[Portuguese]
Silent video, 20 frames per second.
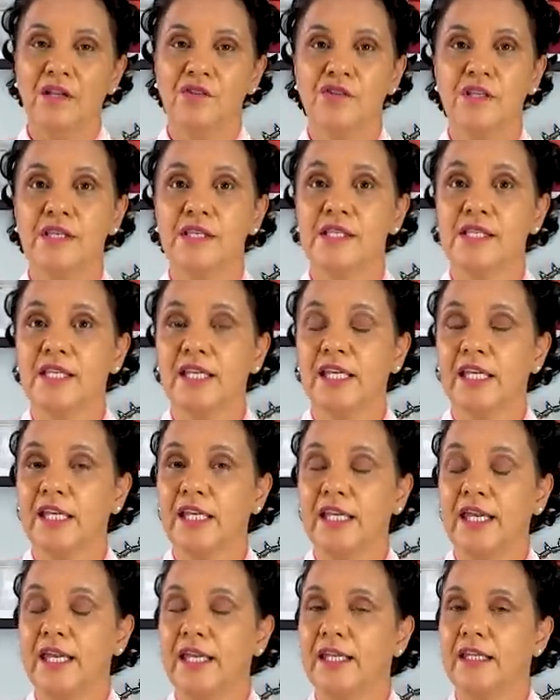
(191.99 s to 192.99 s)
Disse
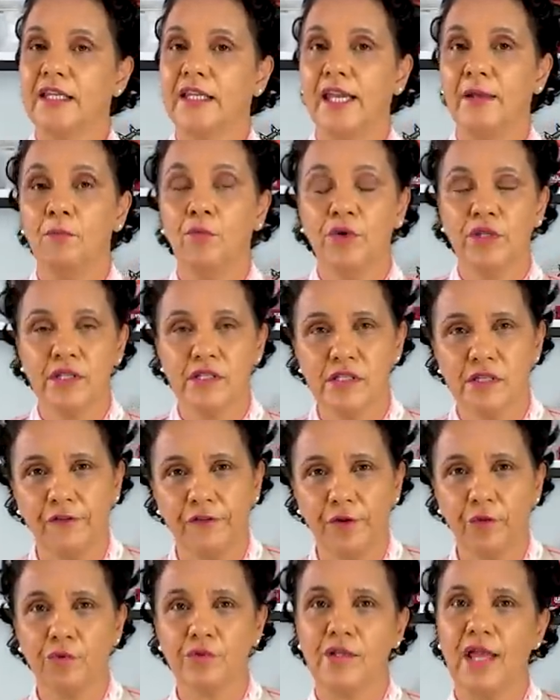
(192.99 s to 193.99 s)
que tem muitas
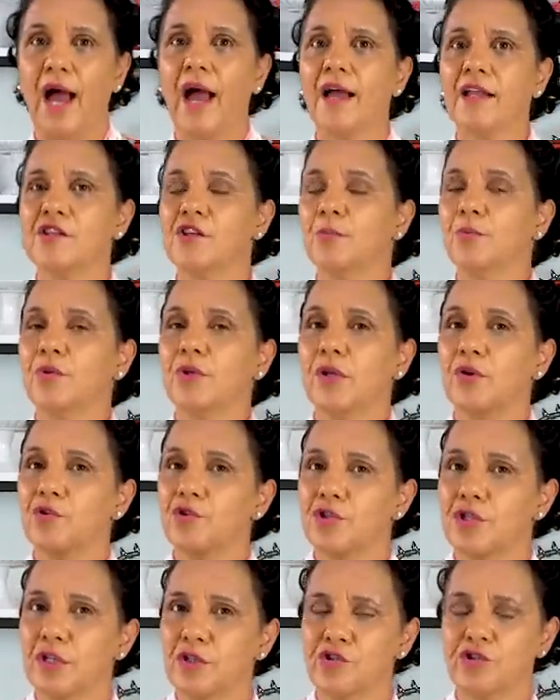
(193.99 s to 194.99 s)
dificuldades porque o
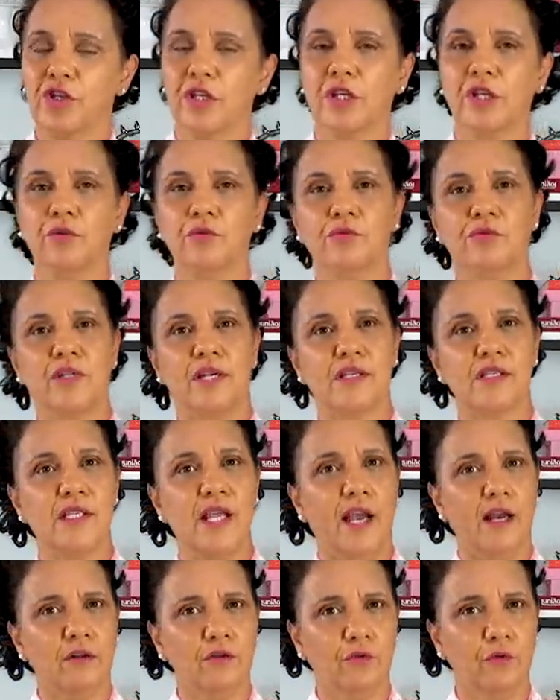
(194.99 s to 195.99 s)
chantininho não dá
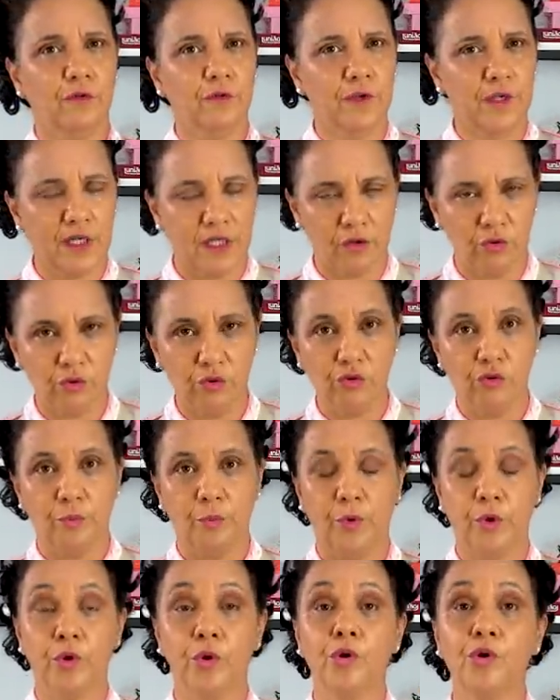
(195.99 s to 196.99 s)
certo, fica tudo
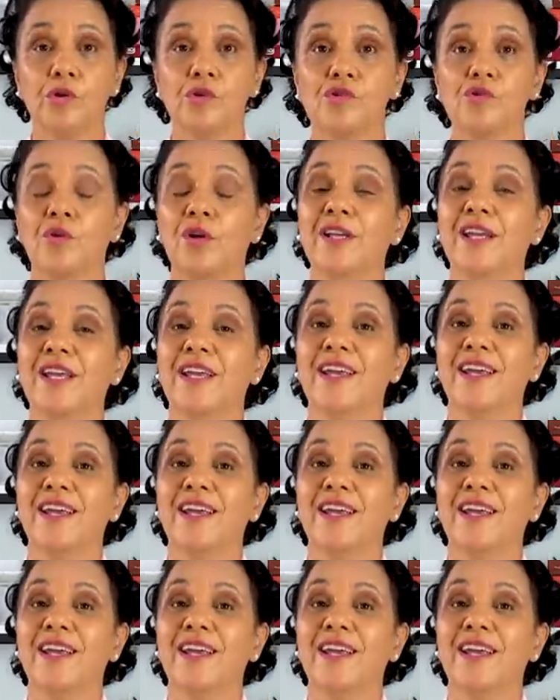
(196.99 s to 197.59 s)
poroso.